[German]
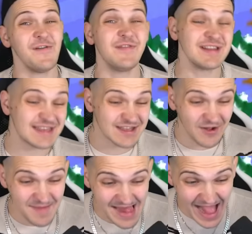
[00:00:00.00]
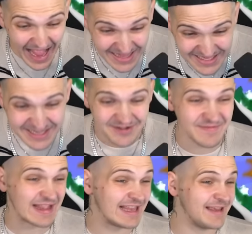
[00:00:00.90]
wir uns doch mal anschauen,
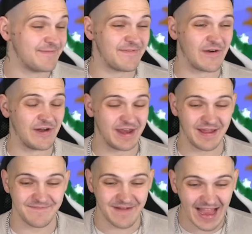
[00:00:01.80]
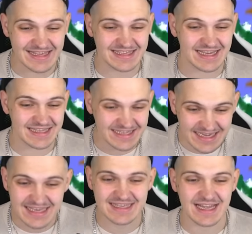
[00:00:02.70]
meine lieben Freunde, was
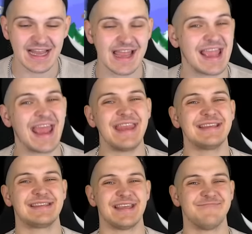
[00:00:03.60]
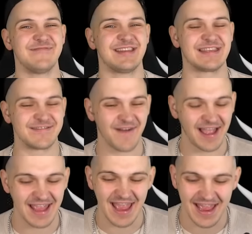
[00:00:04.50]
dieser
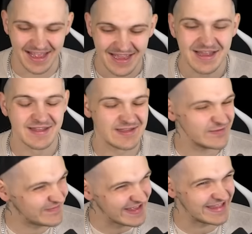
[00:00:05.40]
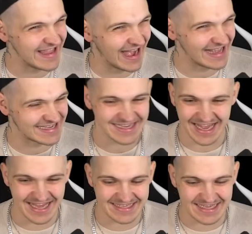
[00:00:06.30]
NSMW2-Hack zu bieten hat.
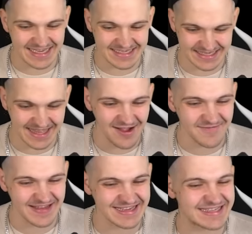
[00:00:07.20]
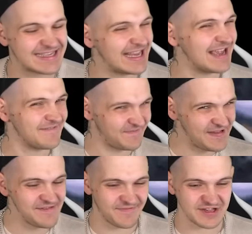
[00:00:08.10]
Es ist, glaube ich, sehr
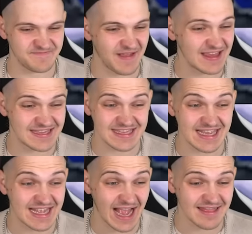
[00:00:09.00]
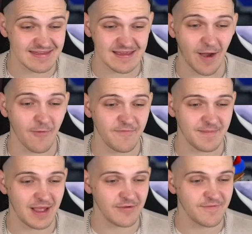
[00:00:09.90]
vielversprechend. Die ganze
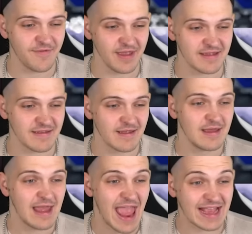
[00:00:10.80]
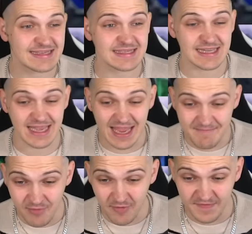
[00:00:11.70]
Aufmachung wirkt extrem
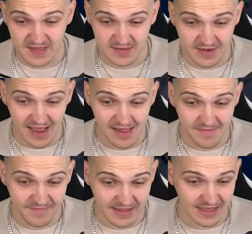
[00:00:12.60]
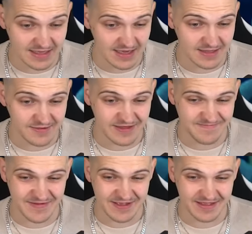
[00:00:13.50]
professionell. Wirklich, also ich
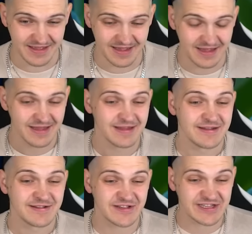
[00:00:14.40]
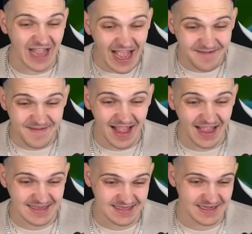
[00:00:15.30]
bin äh, stark
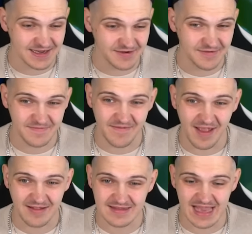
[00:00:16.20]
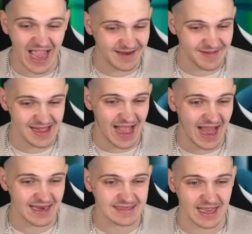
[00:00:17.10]
begeistert und wir werden uns einmal
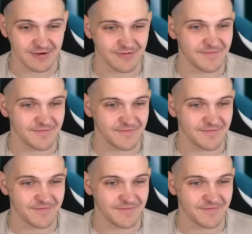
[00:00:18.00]
alles angucken,